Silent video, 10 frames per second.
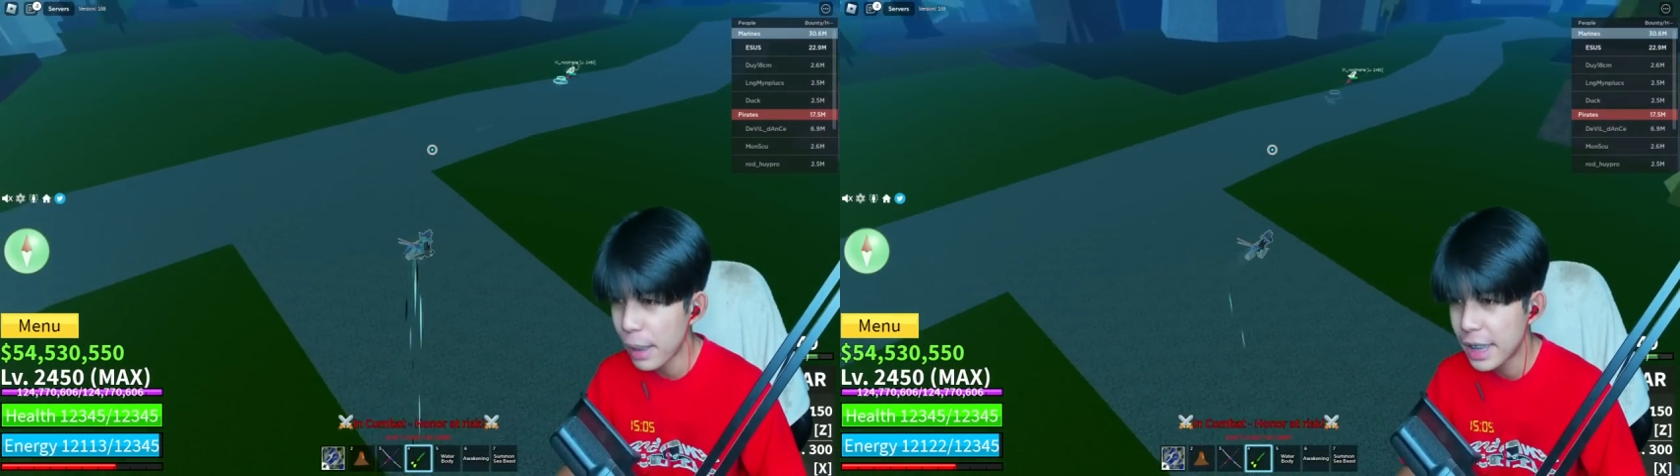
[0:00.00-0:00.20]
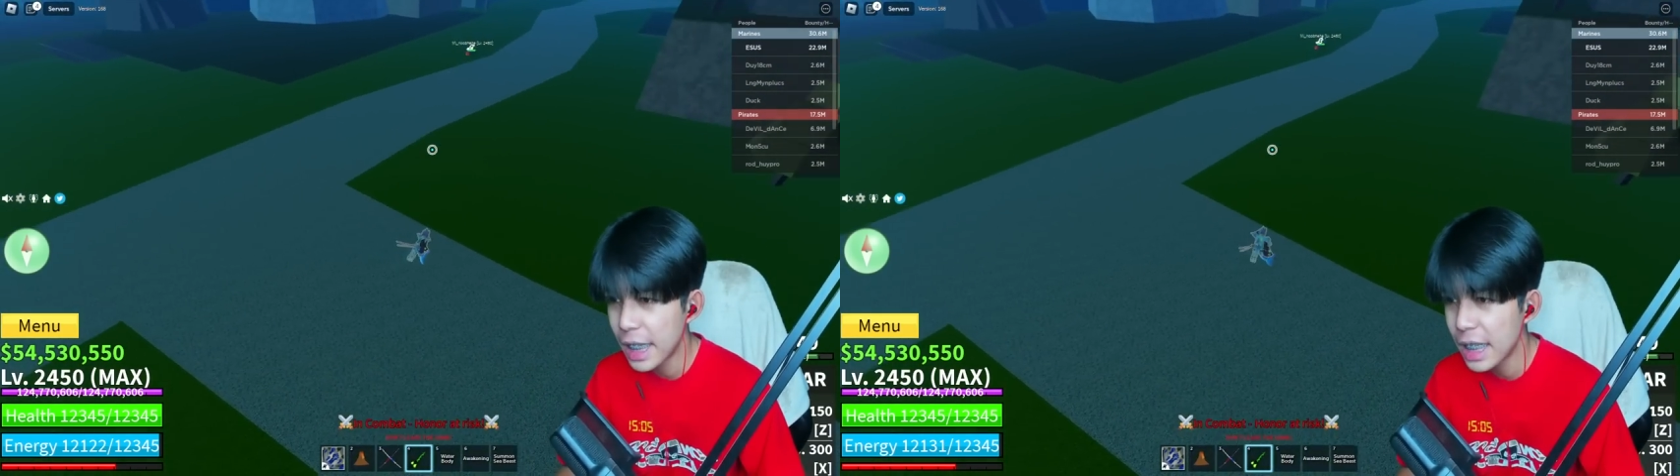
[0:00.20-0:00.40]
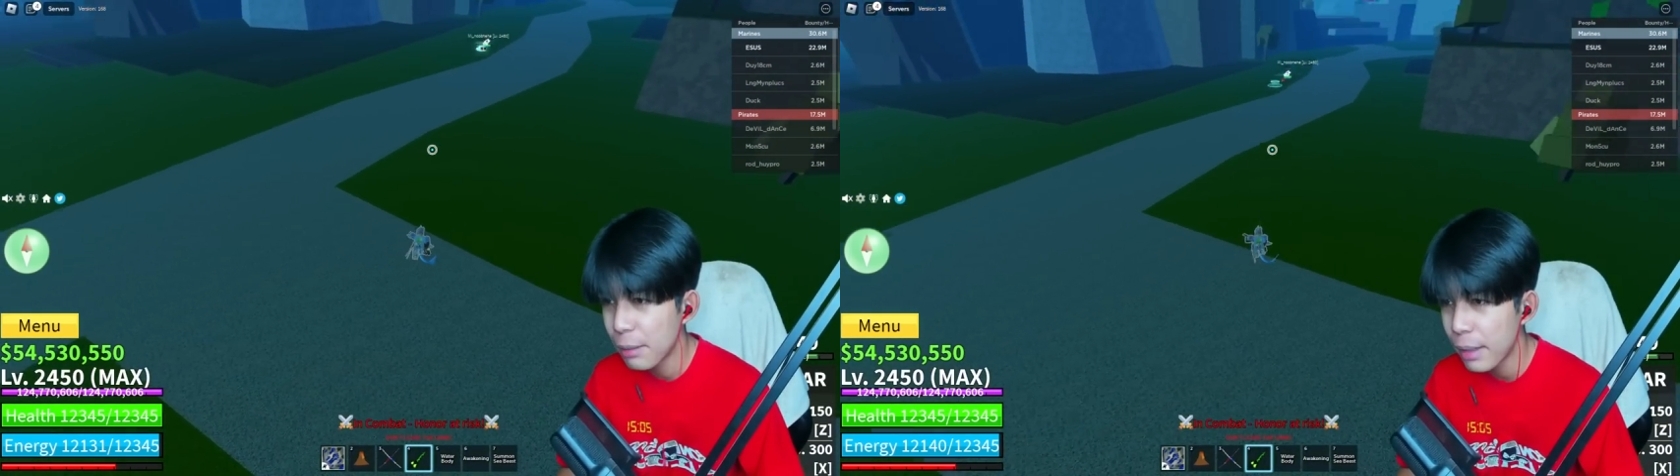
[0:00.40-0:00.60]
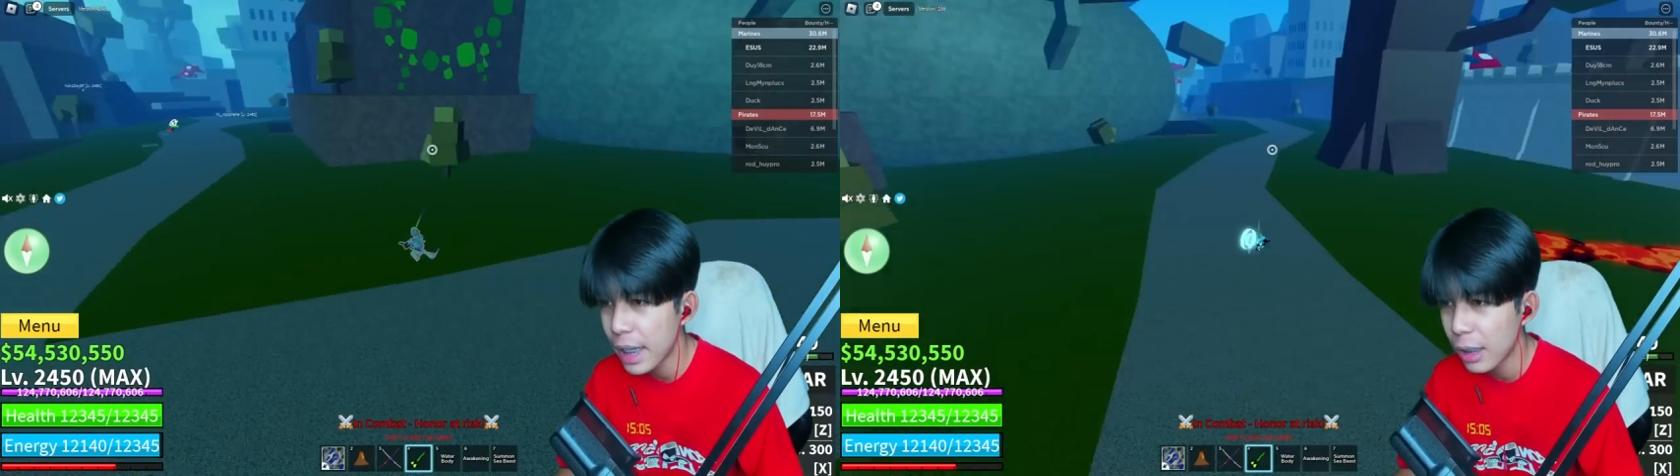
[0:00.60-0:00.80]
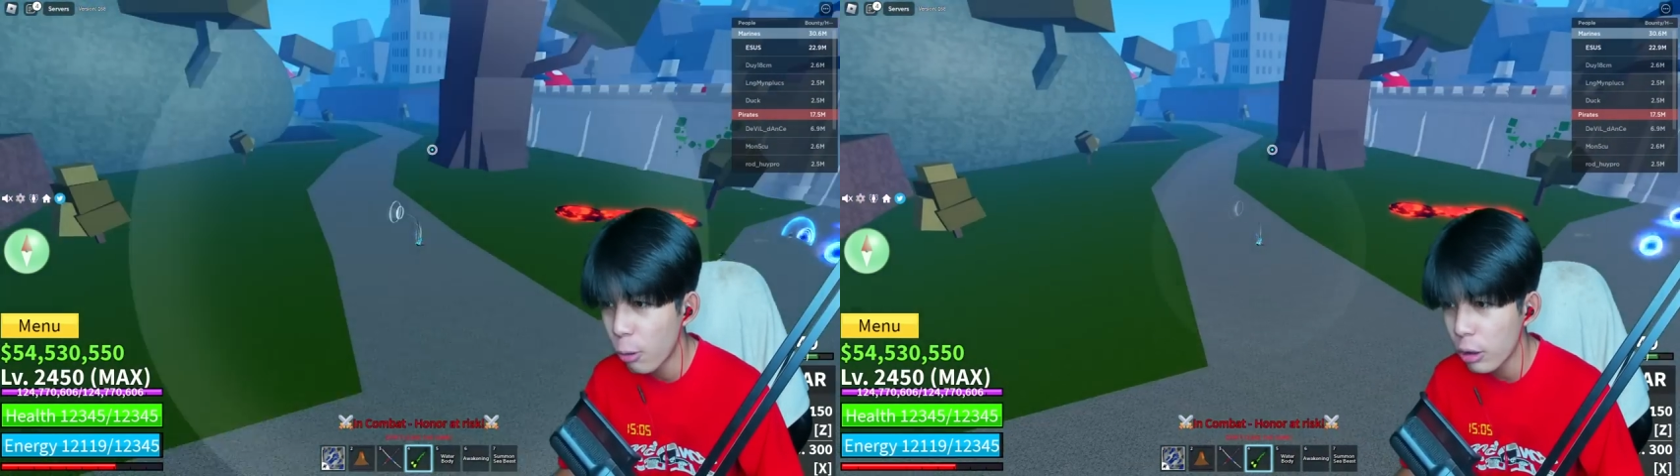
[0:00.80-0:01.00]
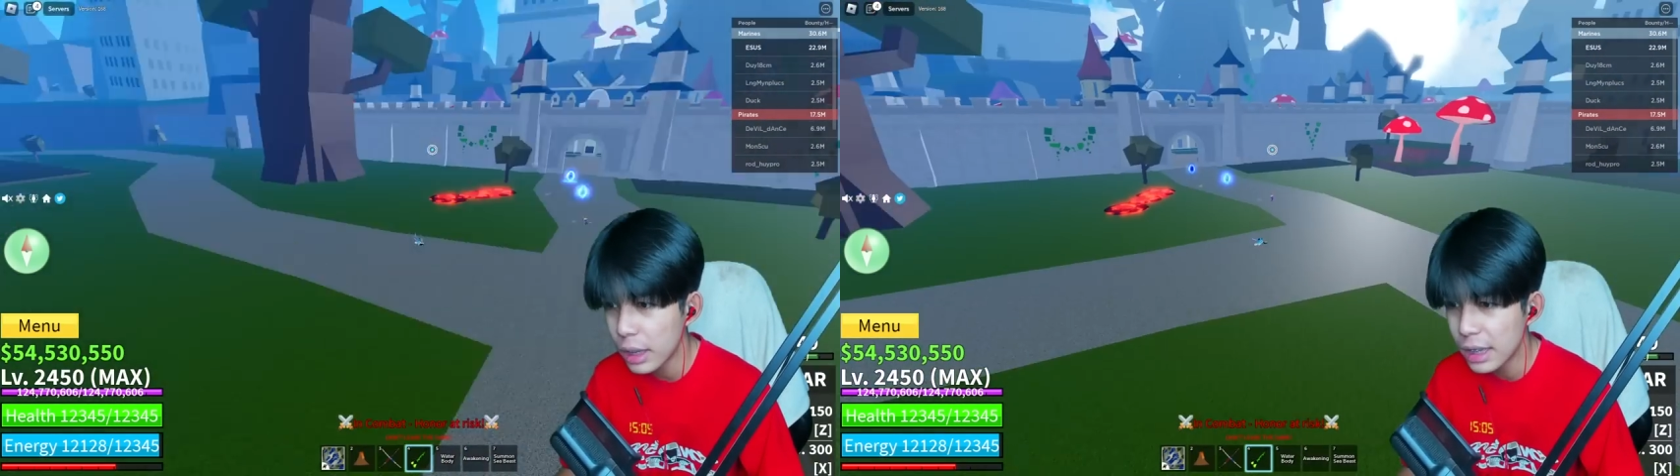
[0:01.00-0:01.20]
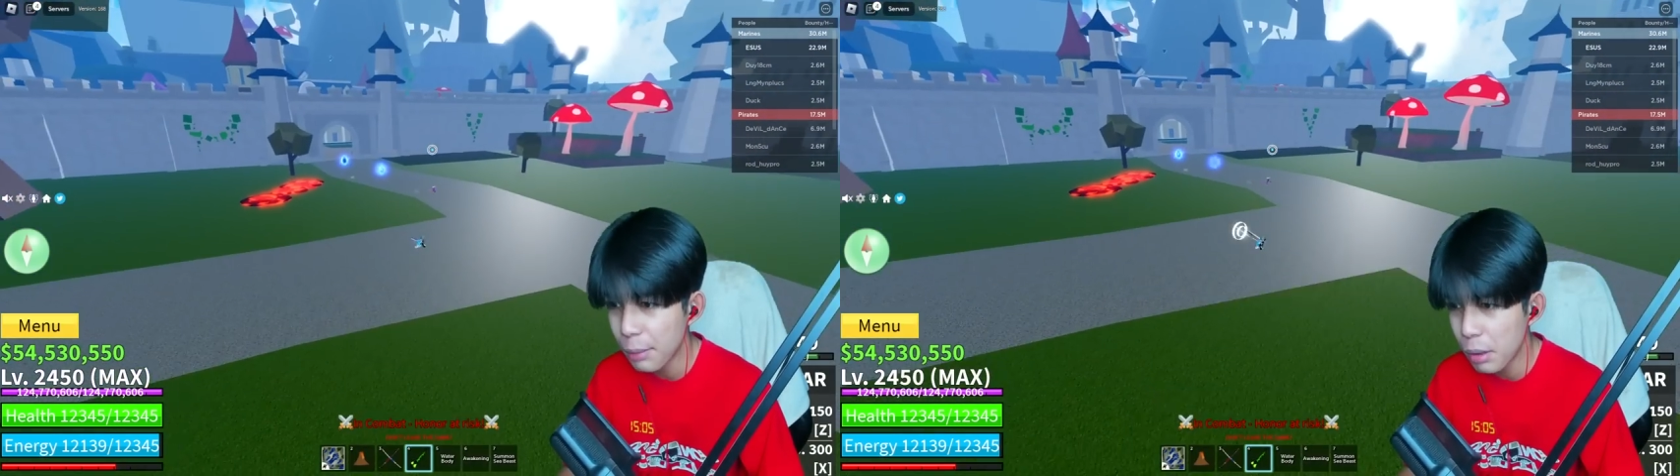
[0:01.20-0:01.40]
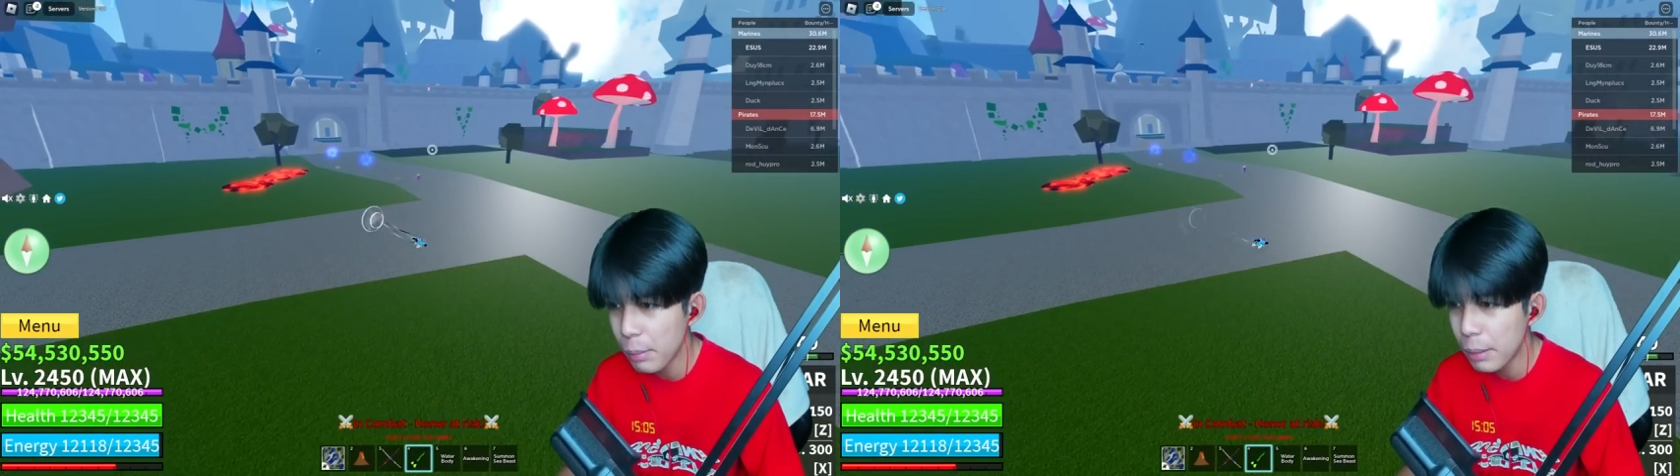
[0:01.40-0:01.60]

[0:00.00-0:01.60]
กี้นะแม่งโคตรตึงแต่พี่ไม่ได้มี